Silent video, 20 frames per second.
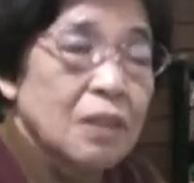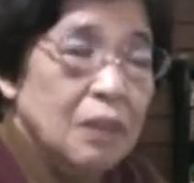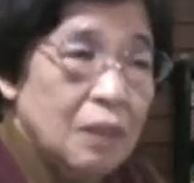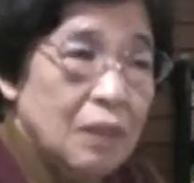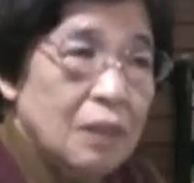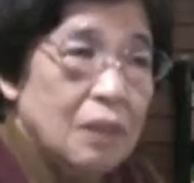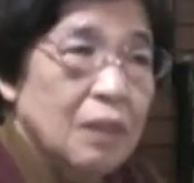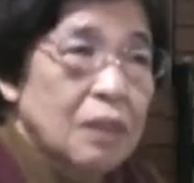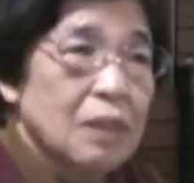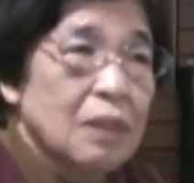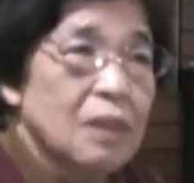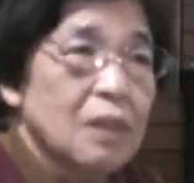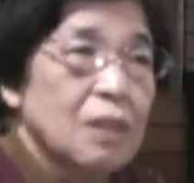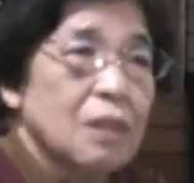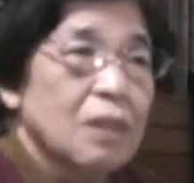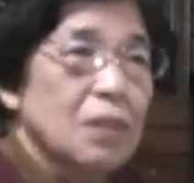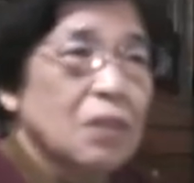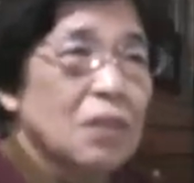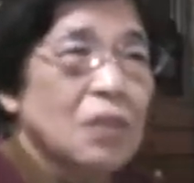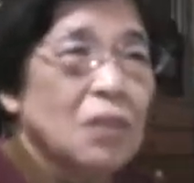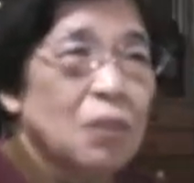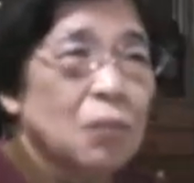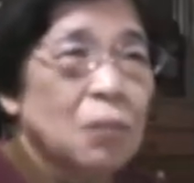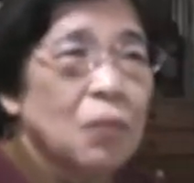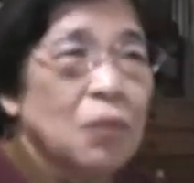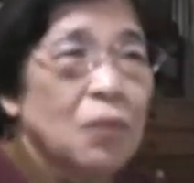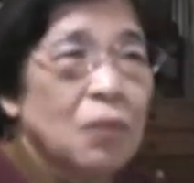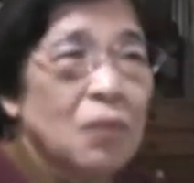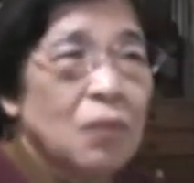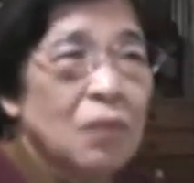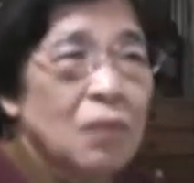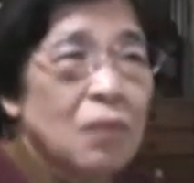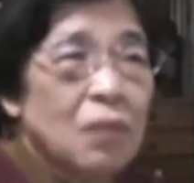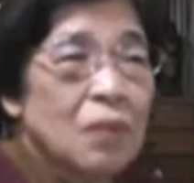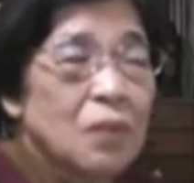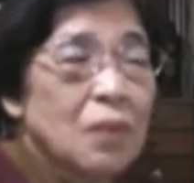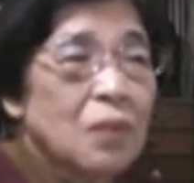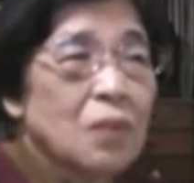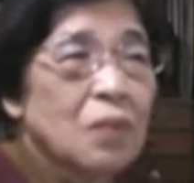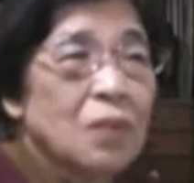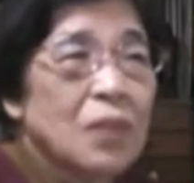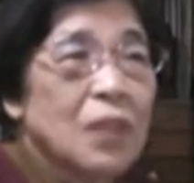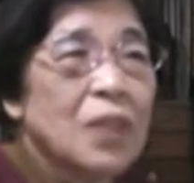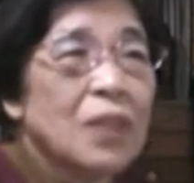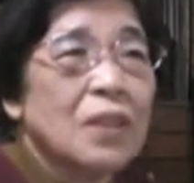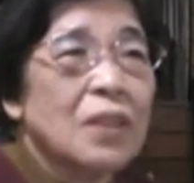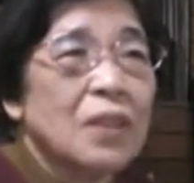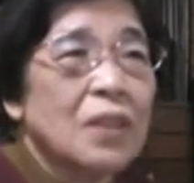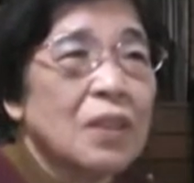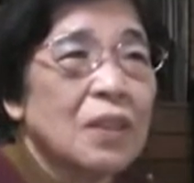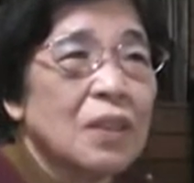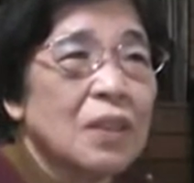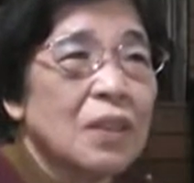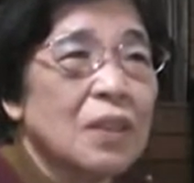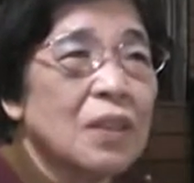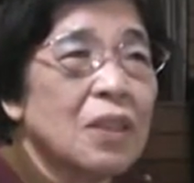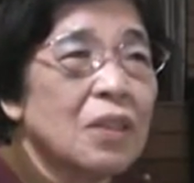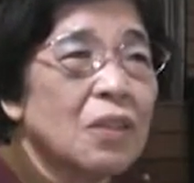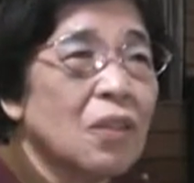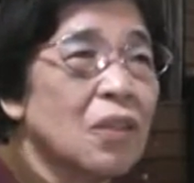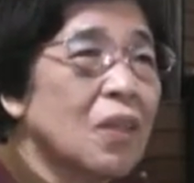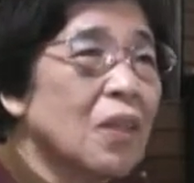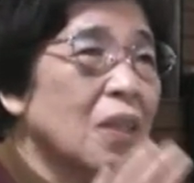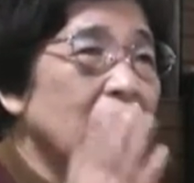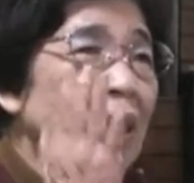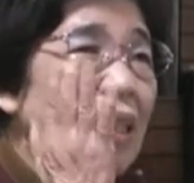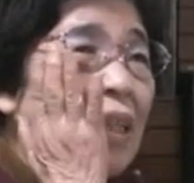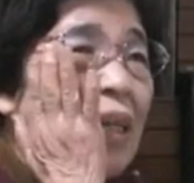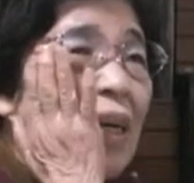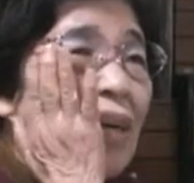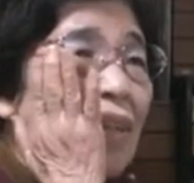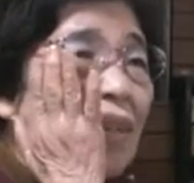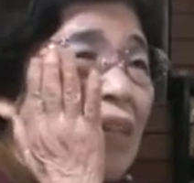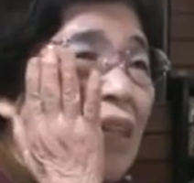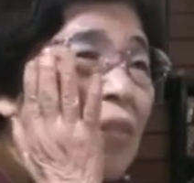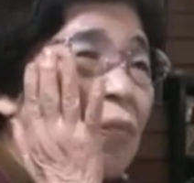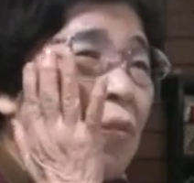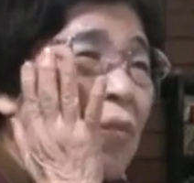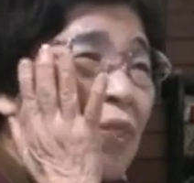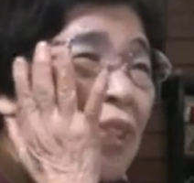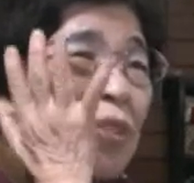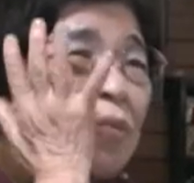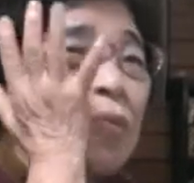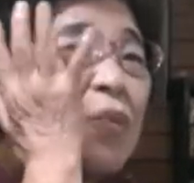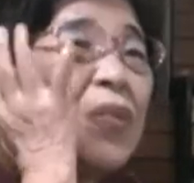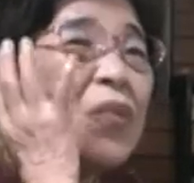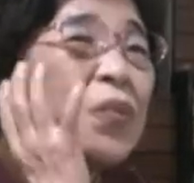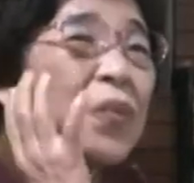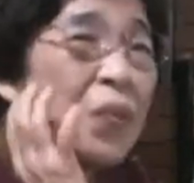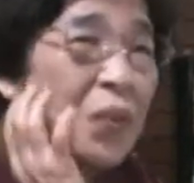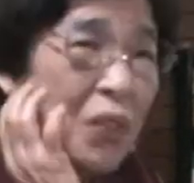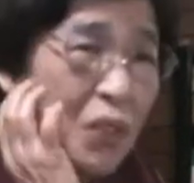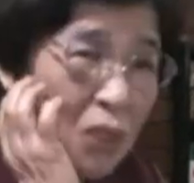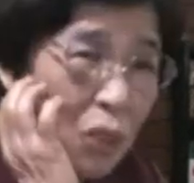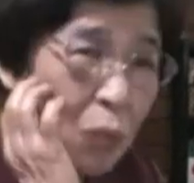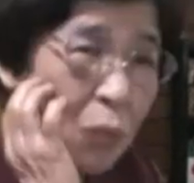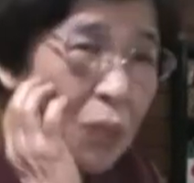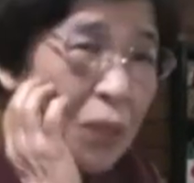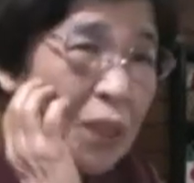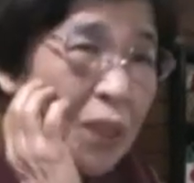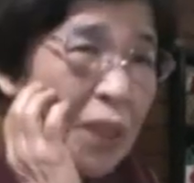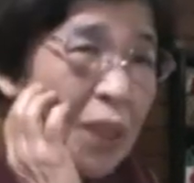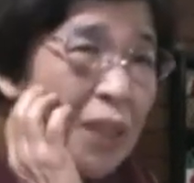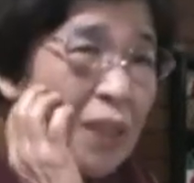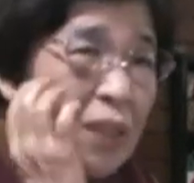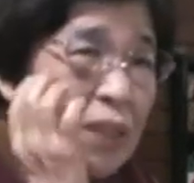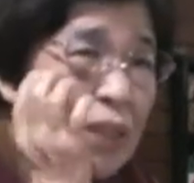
うん、それでもうその患者さん自体は顔がもう血みどろでしょみんな